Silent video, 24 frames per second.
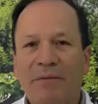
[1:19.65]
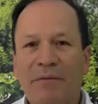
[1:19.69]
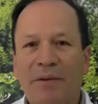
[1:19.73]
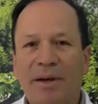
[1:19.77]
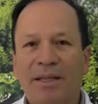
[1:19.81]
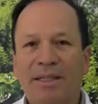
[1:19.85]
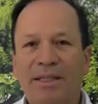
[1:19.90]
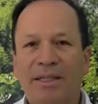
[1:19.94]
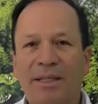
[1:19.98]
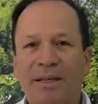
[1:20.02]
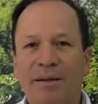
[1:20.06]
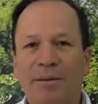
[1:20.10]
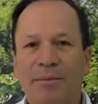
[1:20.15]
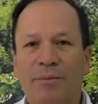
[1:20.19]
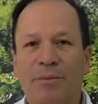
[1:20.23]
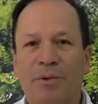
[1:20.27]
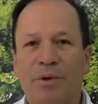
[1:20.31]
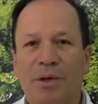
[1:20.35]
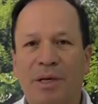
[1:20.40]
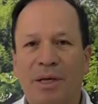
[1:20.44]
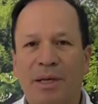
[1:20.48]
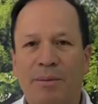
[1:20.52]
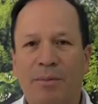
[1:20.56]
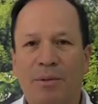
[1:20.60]
infancia,
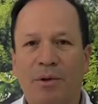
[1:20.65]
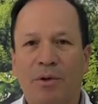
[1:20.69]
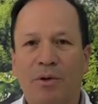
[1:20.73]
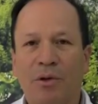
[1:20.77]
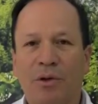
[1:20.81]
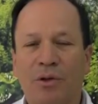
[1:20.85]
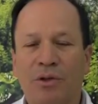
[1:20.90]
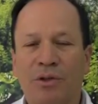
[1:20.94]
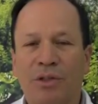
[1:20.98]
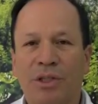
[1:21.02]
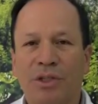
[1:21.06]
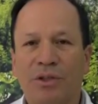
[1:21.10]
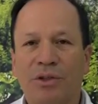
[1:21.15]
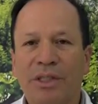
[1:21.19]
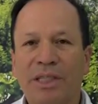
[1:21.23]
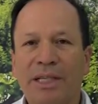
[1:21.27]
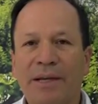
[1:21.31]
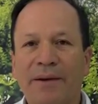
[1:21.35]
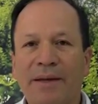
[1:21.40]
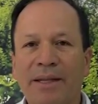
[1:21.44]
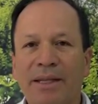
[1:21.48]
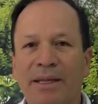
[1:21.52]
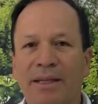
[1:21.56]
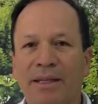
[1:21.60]
por ejemplo, los niños
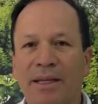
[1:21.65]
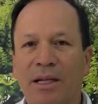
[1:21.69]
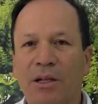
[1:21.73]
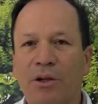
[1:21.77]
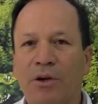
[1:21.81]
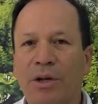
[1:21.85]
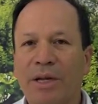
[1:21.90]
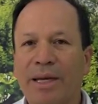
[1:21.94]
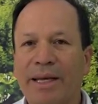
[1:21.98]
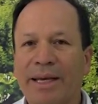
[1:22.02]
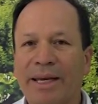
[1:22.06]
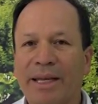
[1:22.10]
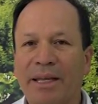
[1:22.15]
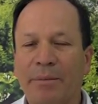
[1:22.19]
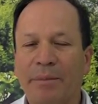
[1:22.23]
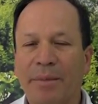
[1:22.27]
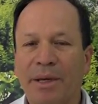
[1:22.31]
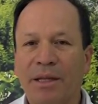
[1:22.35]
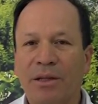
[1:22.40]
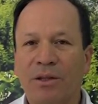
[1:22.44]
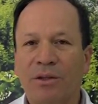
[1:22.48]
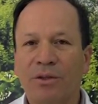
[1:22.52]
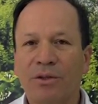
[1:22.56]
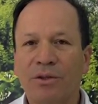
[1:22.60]
deben tener los
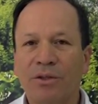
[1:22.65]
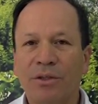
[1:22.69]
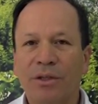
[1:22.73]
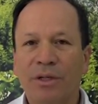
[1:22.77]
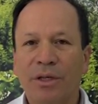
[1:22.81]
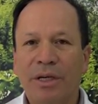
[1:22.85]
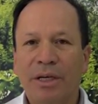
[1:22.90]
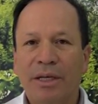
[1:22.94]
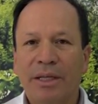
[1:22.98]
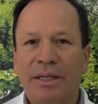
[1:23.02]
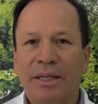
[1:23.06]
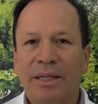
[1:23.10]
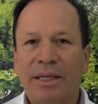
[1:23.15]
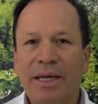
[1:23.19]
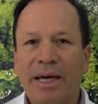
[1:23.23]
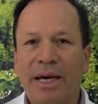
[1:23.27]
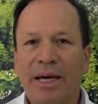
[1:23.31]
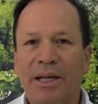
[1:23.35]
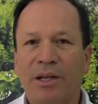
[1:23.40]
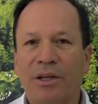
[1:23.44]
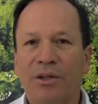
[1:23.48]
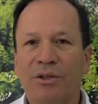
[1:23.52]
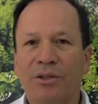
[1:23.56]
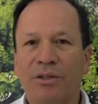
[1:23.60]
requerimientos
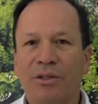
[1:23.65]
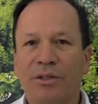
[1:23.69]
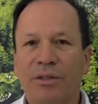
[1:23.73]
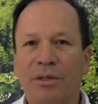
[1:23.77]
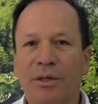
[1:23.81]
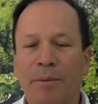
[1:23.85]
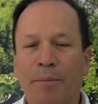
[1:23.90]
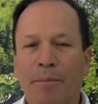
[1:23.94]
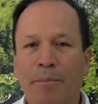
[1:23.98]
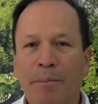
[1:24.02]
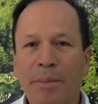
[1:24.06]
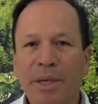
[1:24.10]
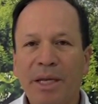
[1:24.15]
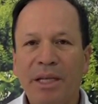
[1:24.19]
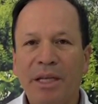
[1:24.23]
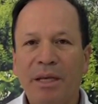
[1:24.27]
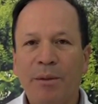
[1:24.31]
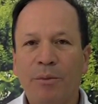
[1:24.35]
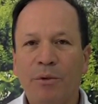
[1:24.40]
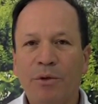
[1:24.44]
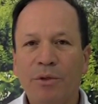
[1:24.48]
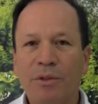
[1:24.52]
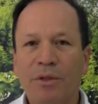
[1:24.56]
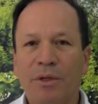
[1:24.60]
diarios
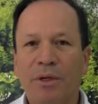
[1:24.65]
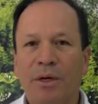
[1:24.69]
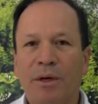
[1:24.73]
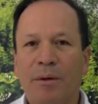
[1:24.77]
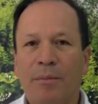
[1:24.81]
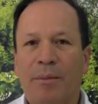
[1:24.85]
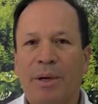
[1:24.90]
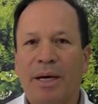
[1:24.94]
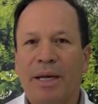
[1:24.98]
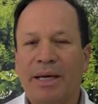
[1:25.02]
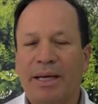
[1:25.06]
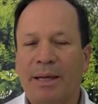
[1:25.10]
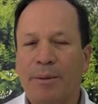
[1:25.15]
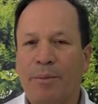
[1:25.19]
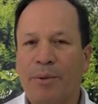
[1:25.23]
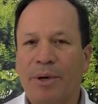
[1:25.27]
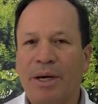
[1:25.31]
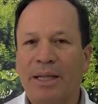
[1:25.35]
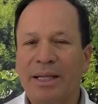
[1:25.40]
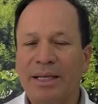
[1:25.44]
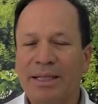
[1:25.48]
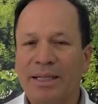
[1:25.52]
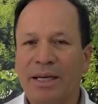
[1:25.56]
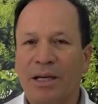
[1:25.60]
mínimos para que
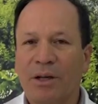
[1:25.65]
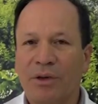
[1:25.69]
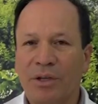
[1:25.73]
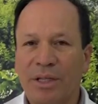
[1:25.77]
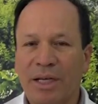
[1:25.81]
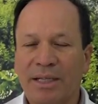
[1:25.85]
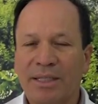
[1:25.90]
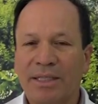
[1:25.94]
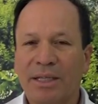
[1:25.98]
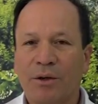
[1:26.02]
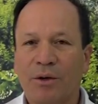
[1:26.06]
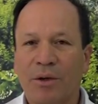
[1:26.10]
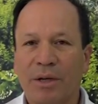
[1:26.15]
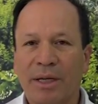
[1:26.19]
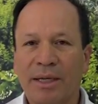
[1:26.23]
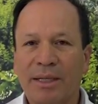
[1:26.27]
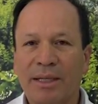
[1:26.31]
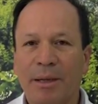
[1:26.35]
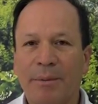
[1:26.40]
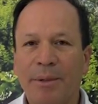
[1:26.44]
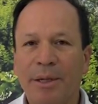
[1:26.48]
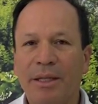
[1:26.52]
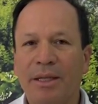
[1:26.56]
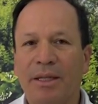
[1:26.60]
puedan desarrollarse
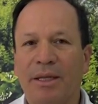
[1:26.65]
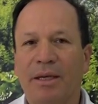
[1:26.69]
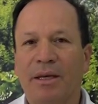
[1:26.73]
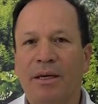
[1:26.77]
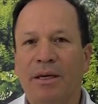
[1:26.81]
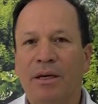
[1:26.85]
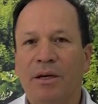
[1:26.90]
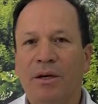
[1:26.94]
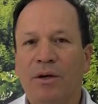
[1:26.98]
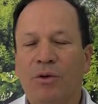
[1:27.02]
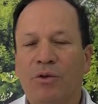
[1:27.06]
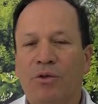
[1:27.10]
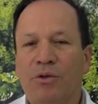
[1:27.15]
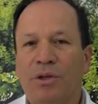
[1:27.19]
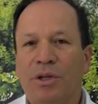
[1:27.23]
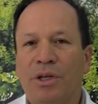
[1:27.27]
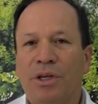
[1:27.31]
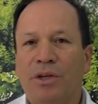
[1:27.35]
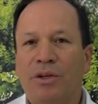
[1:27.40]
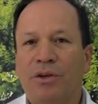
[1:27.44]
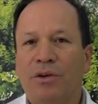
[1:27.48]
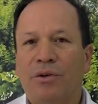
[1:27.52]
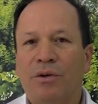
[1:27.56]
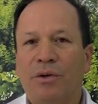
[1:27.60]
correctamente. Un
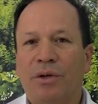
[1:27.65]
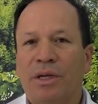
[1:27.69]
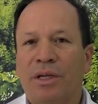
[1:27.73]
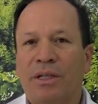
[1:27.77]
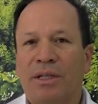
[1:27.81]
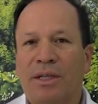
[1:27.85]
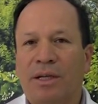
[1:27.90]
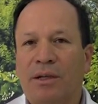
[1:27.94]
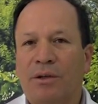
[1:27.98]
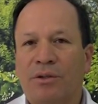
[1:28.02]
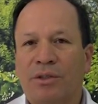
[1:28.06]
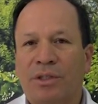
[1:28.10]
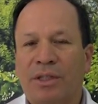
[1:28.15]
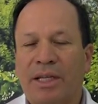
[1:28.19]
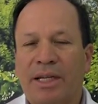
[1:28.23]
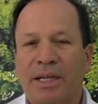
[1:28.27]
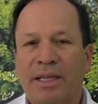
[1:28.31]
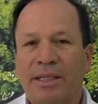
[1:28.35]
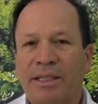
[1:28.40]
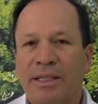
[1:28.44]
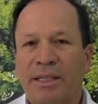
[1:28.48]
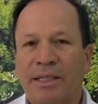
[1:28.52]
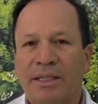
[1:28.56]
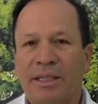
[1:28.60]
niño entre los
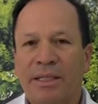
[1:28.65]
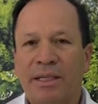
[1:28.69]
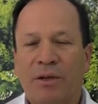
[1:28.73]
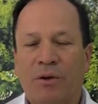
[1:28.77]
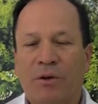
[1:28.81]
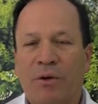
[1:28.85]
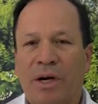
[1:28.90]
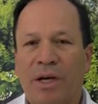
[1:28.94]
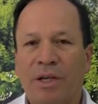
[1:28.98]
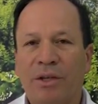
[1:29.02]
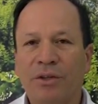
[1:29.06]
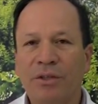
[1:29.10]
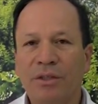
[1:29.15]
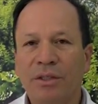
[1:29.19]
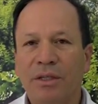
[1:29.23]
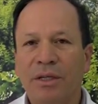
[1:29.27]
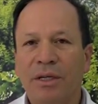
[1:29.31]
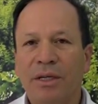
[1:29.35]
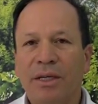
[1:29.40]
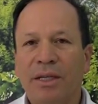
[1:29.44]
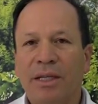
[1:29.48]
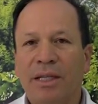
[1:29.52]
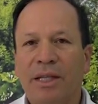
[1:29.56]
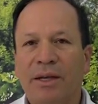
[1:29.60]
3 y 5 años
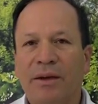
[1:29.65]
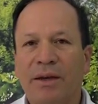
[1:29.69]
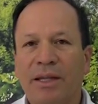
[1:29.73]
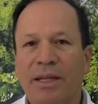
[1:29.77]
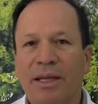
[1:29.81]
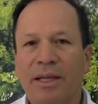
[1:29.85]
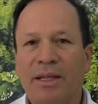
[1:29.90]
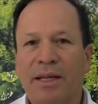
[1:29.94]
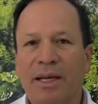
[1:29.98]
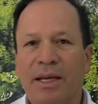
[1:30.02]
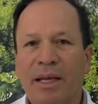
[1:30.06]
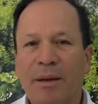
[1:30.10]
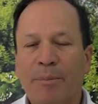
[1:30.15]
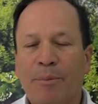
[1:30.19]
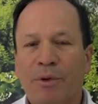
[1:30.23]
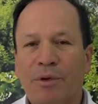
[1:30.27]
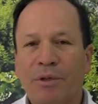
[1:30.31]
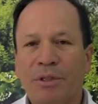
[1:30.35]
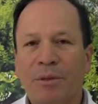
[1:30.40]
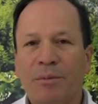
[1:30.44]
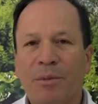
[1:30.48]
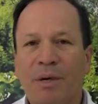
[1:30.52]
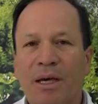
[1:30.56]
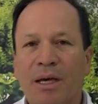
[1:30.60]
debe tener
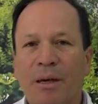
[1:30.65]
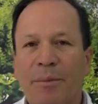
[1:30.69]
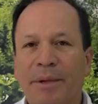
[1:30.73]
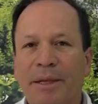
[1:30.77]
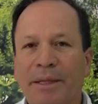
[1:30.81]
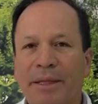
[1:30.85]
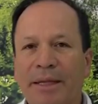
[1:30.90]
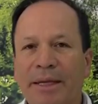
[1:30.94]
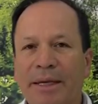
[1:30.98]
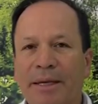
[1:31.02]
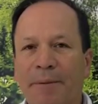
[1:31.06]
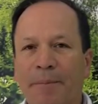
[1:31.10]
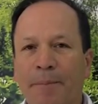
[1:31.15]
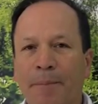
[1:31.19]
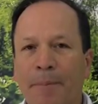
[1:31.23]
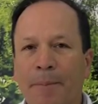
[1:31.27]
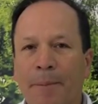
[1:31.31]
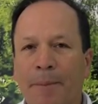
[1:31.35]
aproximadamente